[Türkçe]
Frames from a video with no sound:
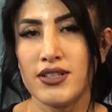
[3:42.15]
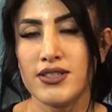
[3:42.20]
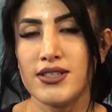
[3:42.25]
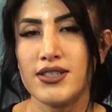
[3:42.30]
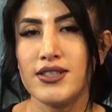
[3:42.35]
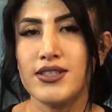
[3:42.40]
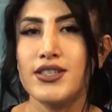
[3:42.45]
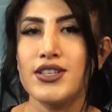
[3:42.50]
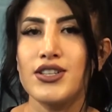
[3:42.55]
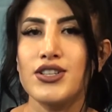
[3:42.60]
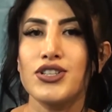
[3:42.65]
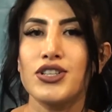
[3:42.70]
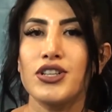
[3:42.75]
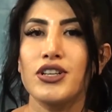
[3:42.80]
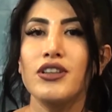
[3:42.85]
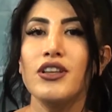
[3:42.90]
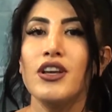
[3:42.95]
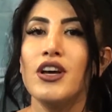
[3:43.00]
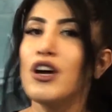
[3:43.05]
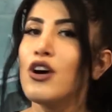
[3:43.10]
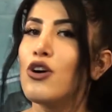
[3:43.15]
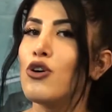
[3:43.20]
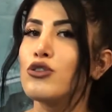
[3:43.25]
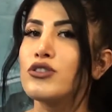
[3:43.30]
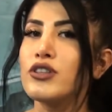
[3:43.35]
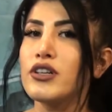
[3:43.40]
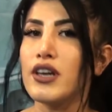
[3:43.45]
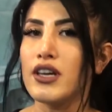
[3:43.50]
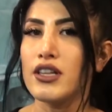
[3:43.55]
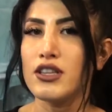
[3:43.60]
Sizler için
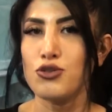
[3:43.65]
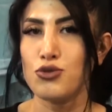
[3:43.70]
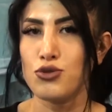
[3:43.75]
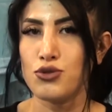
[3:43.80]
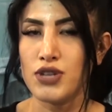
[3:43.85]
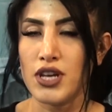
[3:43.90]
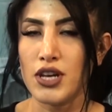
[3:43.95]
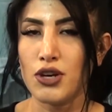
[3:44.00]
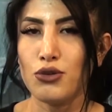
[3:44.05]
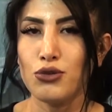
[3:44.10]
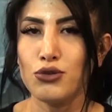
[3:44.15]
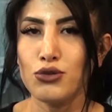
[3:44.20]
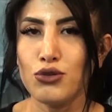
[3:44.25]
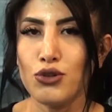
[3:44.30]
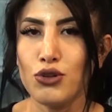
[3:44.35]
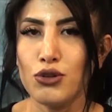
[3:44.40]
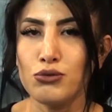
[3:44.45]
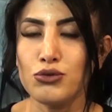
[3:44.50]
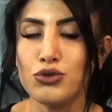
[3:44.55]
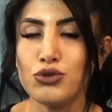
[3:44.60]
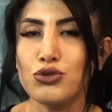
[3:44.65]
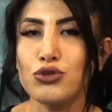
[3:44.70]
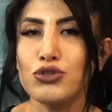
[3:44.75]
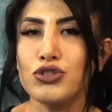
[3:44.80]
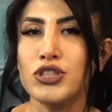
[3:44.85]
Odak Endüstri'ye konuk olmuştuk.